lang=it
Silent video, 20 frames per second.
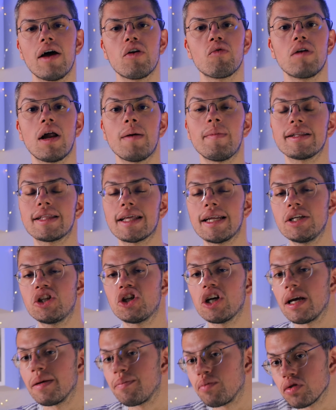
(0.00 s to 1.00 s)
hanno una
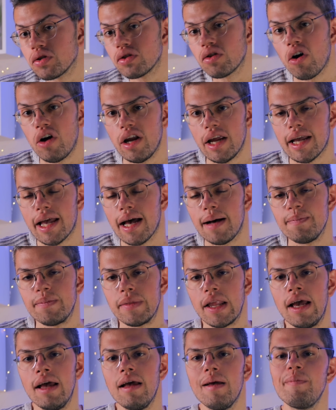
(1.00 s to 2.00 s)
matrice più storica,
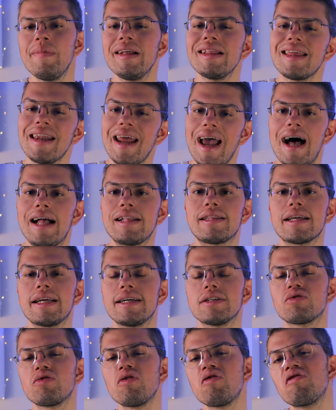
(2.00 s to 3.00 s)
mentre
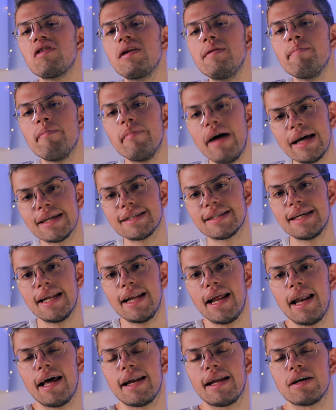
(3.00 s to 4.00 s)
altre sono immerse nella